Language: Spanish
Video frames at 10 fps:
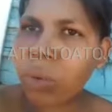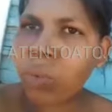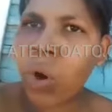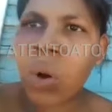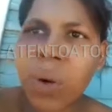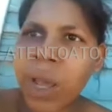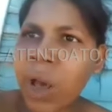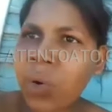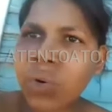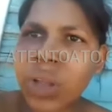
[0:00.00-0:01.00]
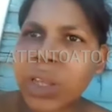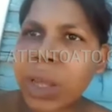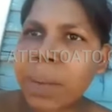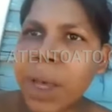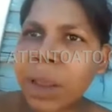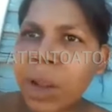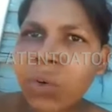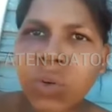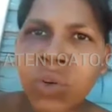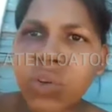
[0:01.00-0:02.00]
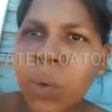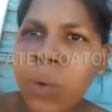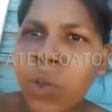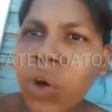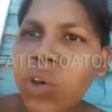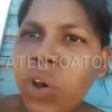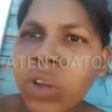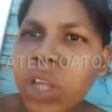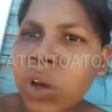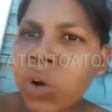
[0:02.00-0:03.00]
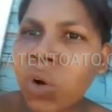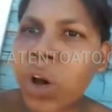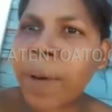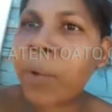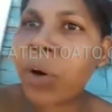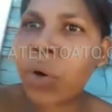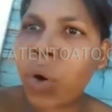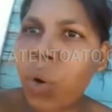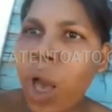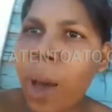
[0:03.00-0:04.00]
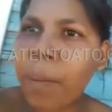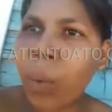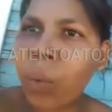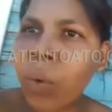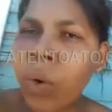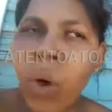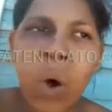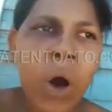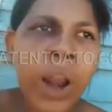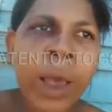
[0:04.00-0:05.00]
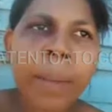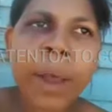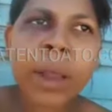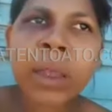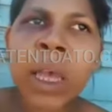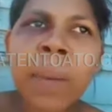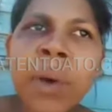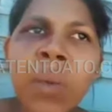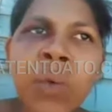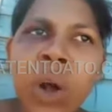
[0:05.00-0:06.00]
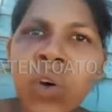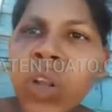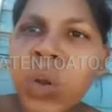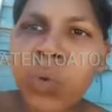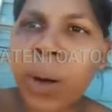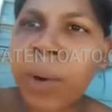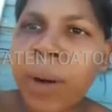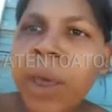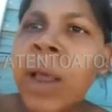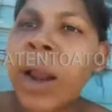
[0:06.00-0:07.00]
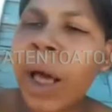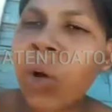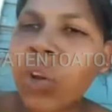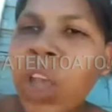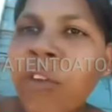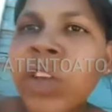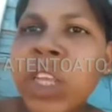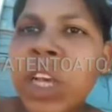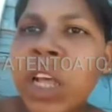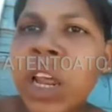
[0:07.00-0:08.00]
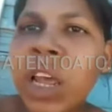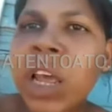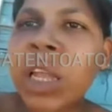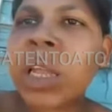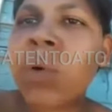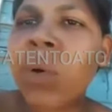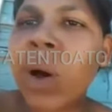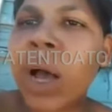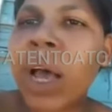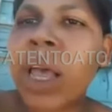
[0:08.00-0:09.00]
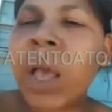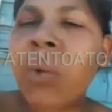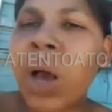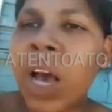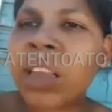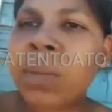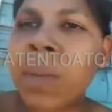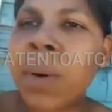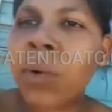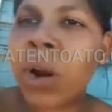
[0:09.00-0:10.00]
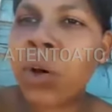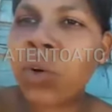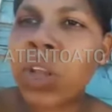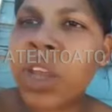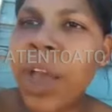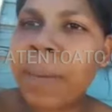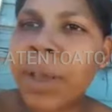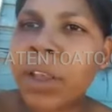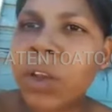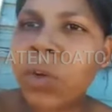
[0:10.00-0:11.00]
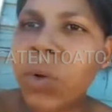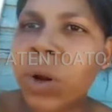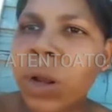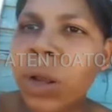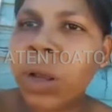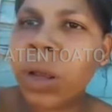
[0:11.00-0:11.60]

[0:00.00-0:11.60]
No es obligado que ustedes se metan, nosotros somos dos y yo sigo con él porque yo lo amo. Ojalá y me, si él me rompió una costilla una vez, la costilla fue sin querer, él tiró el guacay y el guacay se me pegó en la costilla a mí, señores.